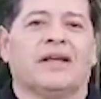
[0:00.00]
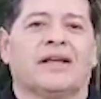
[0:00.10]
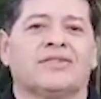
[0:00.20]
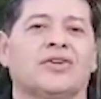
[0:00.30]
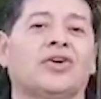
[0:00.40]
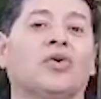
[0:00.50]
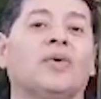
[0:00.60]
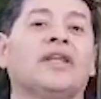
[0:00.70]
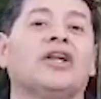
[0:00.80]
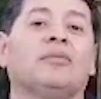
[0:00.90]
Que el Señor nos
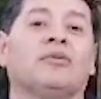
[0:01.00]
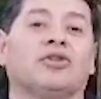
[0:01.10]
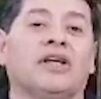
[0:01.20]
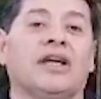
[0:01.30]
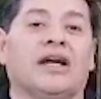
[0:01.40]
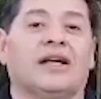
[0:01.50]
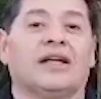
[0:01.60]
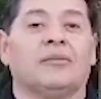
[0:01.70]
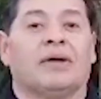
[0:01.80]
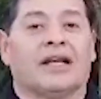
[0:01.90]
cuide y nos proteja,
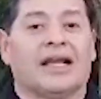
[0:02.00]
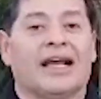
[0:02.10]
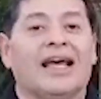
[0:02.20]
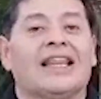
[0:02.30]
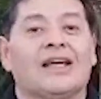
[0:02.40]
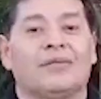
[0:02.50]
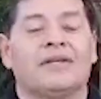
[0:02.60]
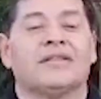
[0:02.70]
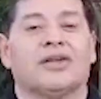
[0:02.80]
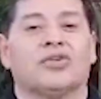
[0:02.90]
para que cada
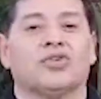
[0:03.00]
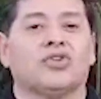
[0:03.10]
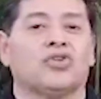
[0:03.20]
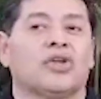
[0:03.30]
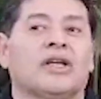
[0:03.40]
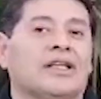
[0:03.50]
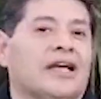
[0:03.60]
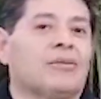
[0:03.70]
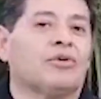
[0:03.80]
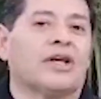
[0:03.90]
vez que nosotros
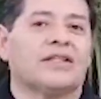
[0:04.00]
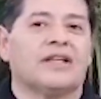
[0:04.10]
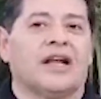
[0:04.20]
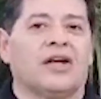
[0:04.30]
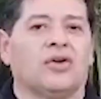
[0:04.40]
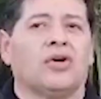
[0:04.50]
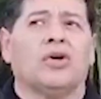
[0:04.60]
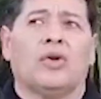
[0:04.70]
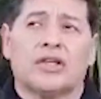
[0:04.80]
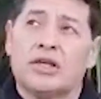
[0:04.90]
tengamos que hacer algo,
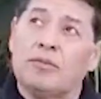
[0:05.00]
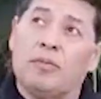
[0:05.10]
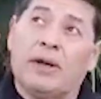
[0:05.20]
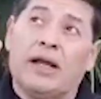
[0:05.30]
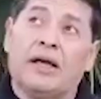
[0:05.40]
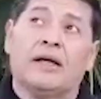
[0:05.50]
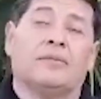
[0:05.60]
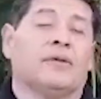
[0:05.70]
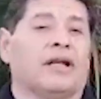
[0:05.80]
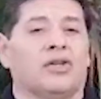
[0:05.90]
hacemos para,
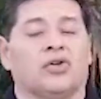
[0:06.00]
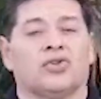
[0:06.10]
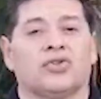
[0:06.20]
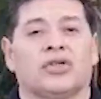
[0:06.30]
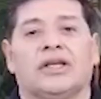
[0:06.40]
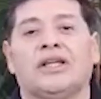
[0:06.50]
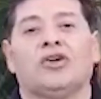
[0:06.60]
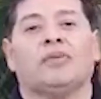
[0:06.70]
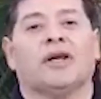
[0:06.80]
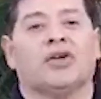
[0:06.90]
para Dios y
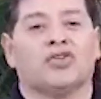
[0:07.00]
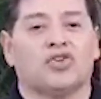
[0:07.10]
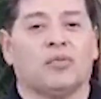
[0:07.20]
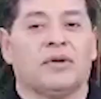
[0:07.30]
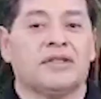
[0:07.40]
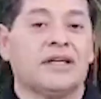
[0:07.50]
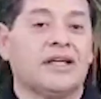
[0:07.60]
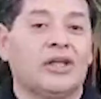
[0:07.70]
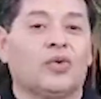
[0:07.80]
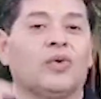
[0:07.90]
no para los hombres.
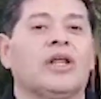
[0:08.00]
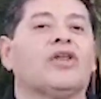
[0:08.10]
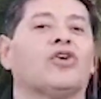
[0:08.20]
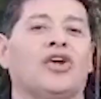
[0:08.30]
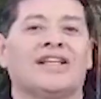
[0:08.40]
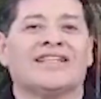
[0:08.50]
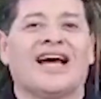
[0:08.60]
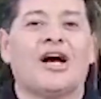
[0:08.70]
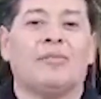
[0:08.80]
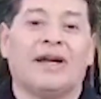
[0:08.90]
Y cuidado con las
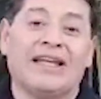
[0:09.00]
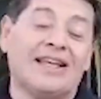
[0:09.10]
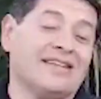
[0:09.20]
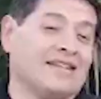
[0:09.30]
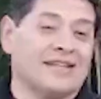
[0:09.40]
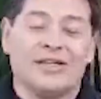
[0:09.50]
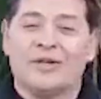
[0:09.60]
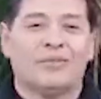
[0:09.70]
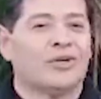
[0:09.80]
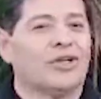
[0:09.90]
apariencias,
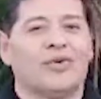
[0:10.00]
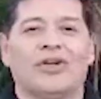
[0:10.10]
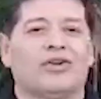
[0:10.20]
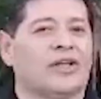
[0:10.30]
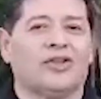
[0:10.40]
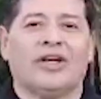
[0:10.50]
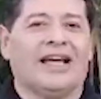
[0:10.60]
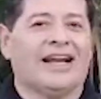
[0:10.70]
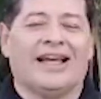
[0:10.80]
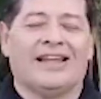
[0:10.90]
porque no es lo que Dios le
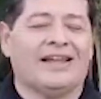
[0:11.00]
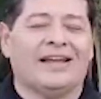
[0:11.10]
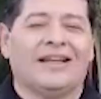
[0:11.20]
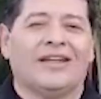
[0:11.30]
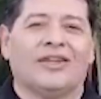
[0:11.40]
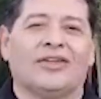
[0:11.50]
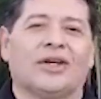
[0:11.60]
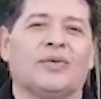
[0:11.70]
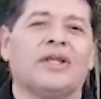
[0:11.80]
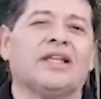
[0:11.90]
agrada. Dios te
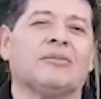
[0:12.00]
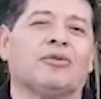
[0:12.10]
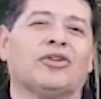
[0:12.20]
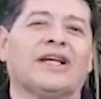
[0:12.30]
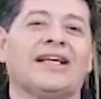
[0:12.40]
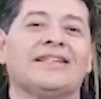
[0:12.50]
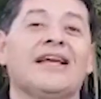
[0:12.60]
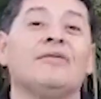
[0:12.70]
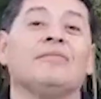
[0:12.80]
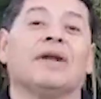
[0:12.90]
cuide y te proteja
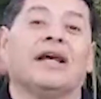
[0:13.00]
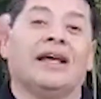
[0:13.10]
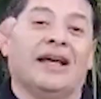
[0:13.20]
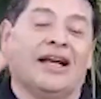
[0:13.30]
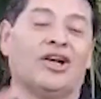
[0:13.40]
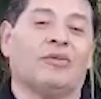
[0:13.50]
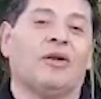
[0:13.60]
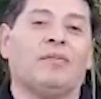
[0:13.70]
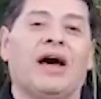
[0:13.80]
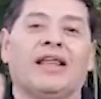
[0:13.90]
siempre. En el nombre
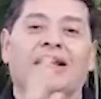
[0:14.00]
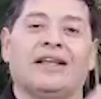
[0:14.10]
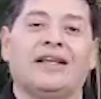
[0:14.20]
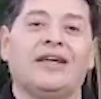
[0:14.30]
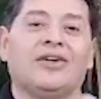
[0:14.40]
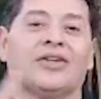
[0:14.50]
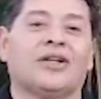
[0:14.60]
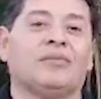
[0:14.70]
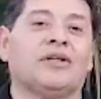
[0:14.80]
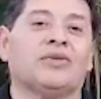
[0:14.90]
del Padre, del Hijo, del
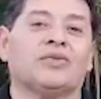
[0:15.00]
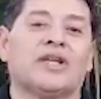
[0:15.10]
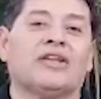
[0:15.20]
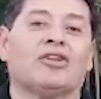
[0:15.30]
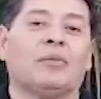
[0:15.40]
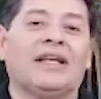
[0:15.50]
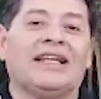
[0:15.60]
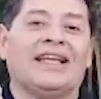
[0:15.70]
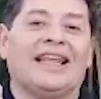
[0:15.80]
Espíritu Santo. Amén. Y